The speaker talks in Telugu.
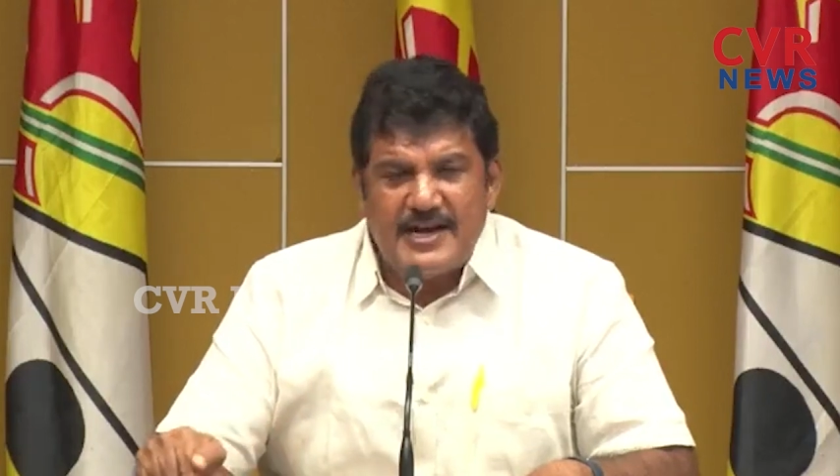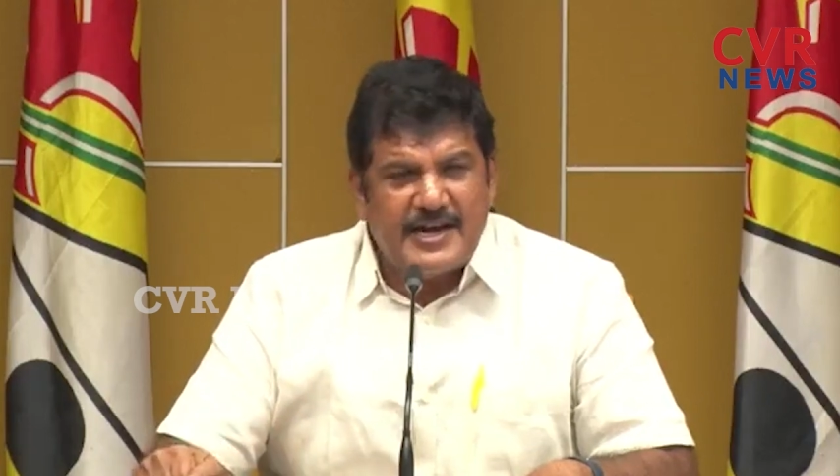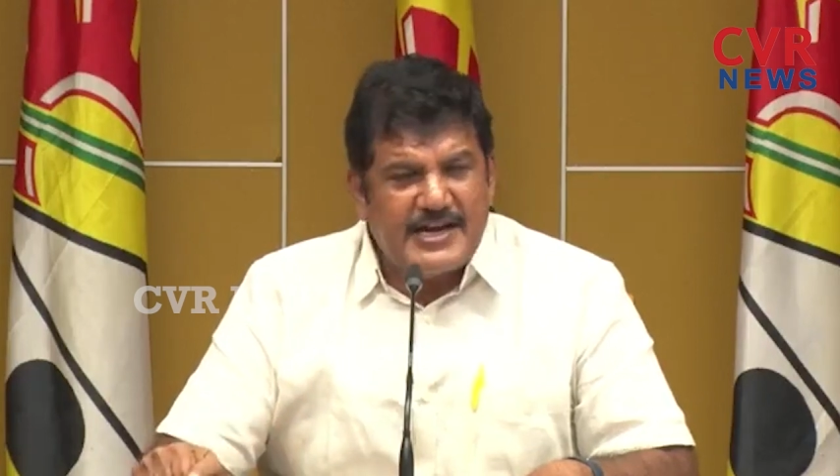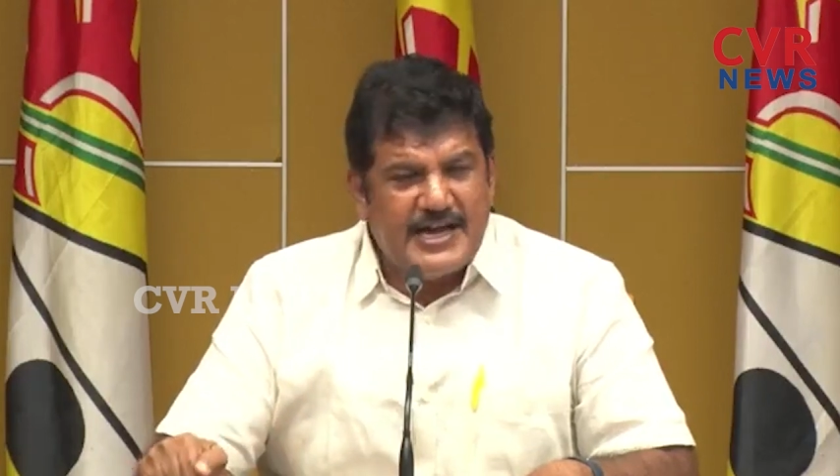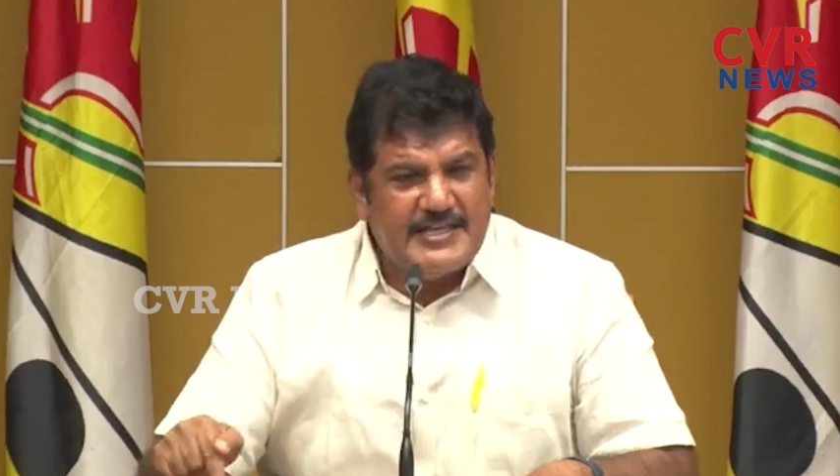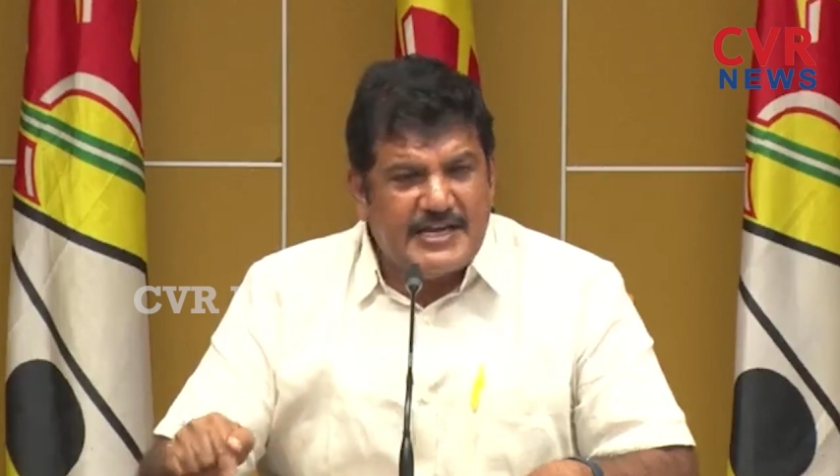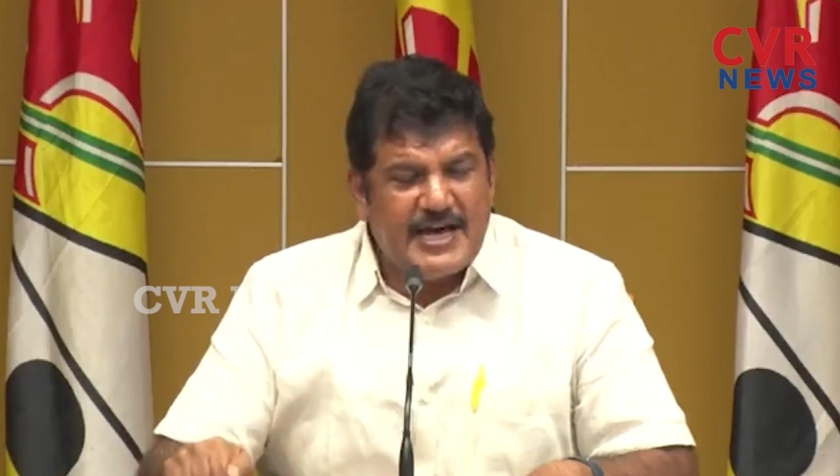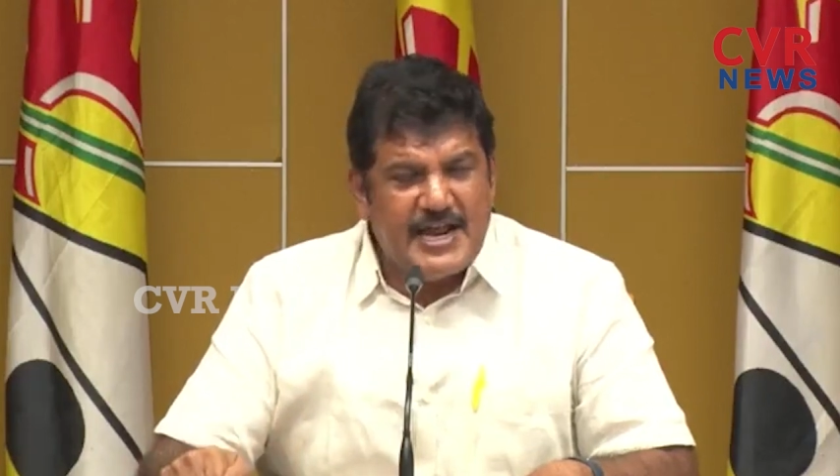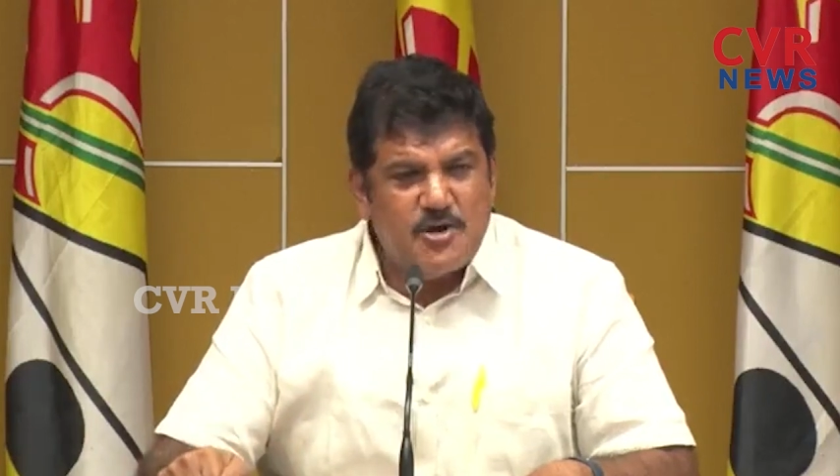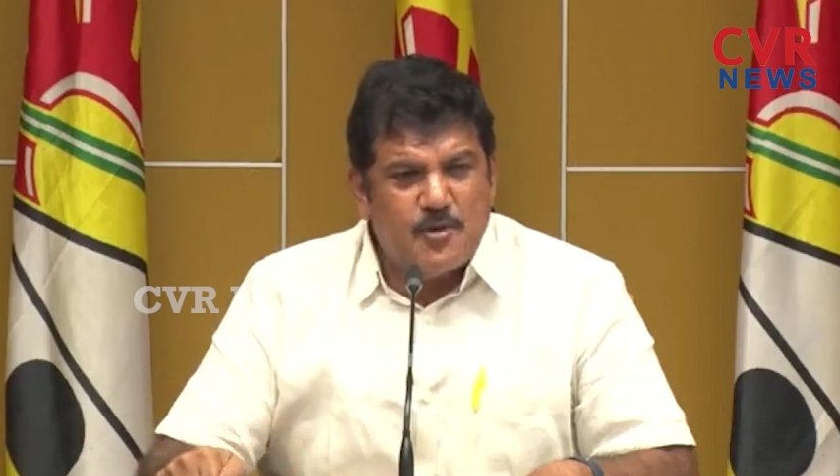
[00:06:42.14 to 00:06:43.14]
తండ్రి
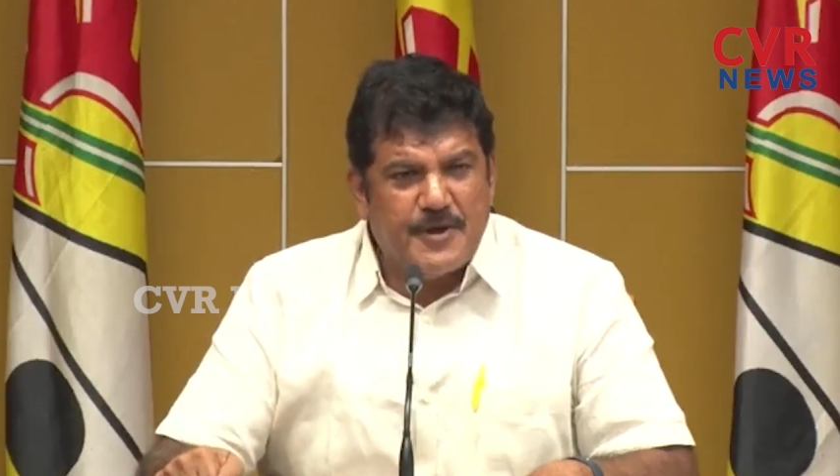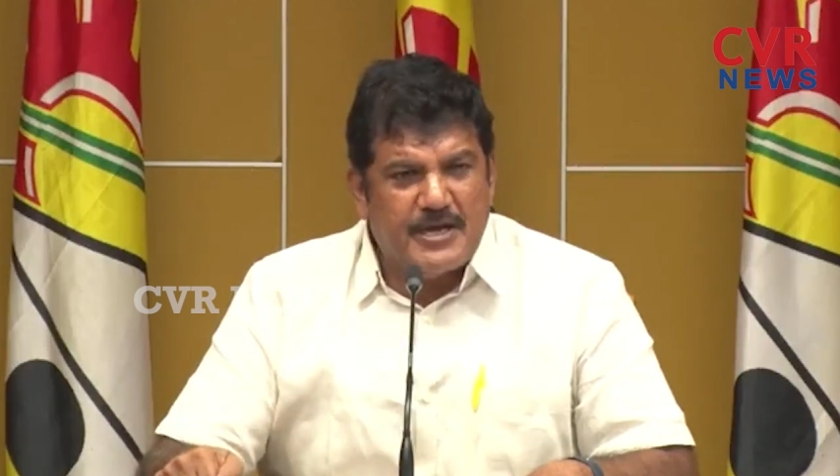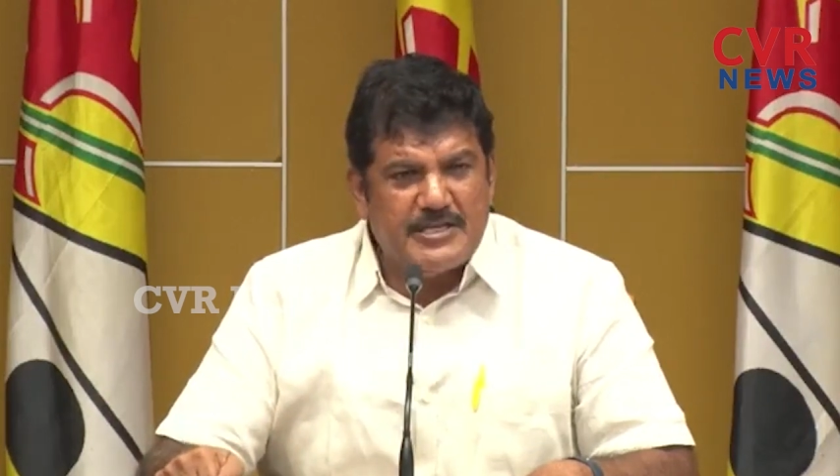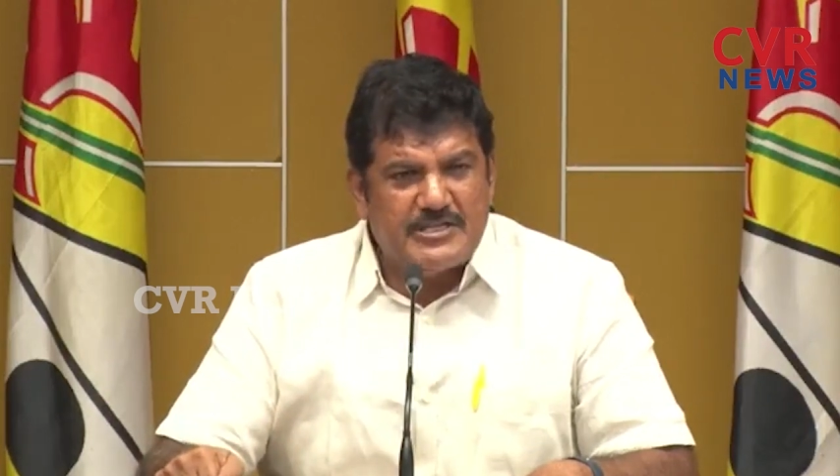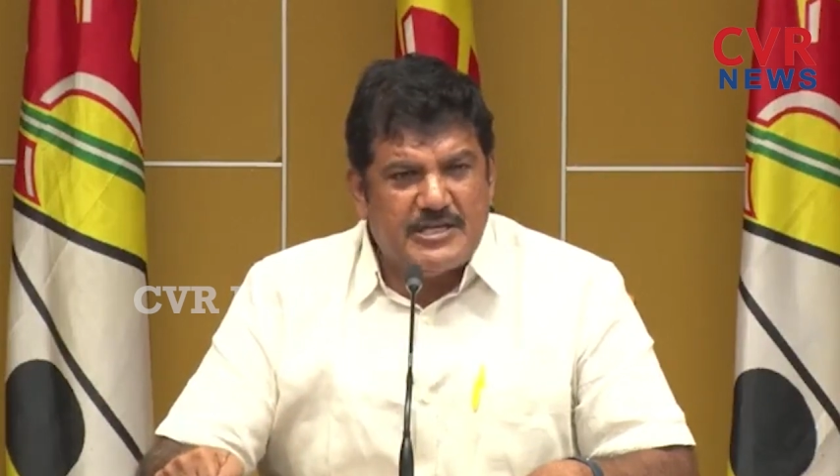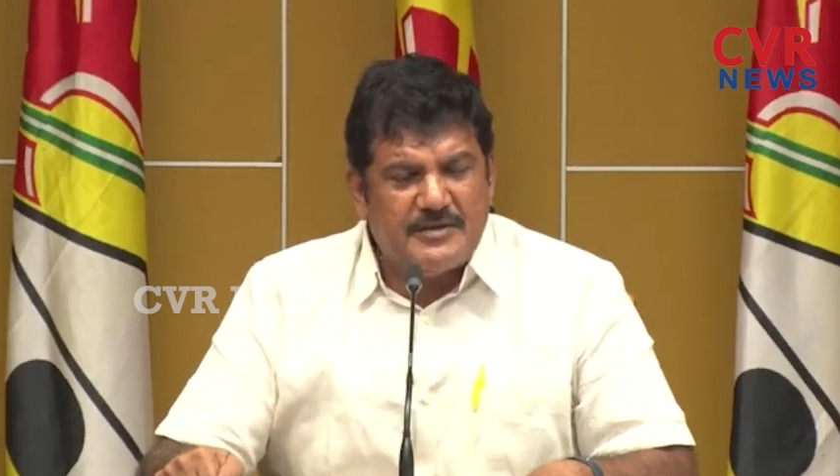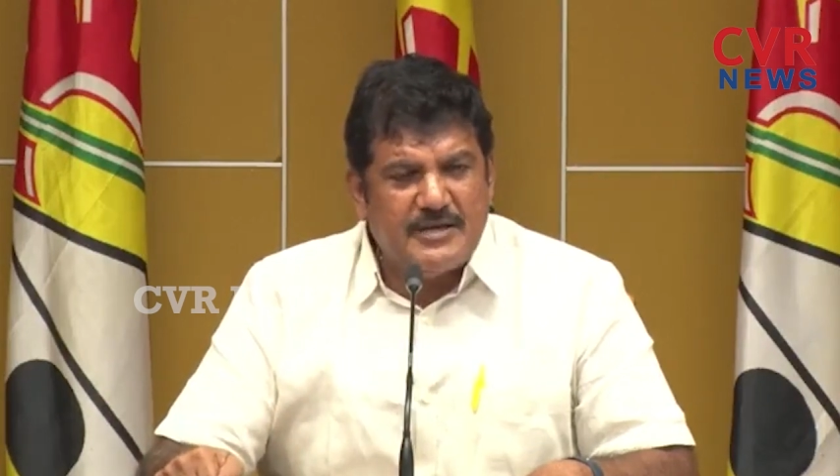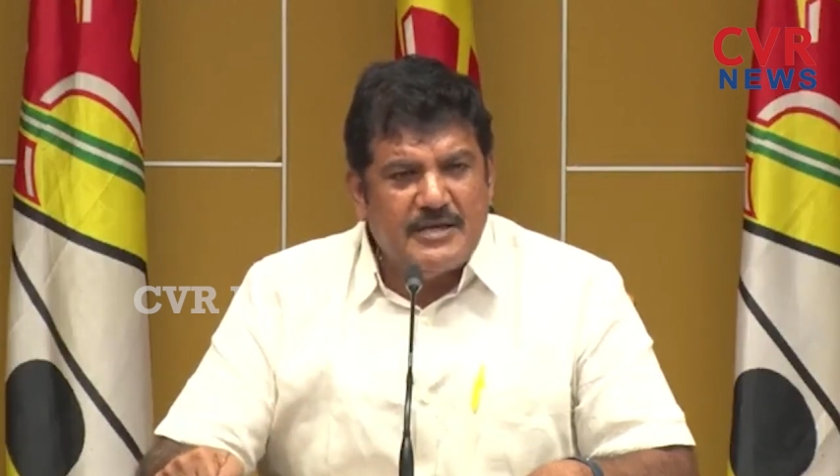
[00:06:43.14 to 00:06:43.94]
అధికారాన్ని ఉపయోగించి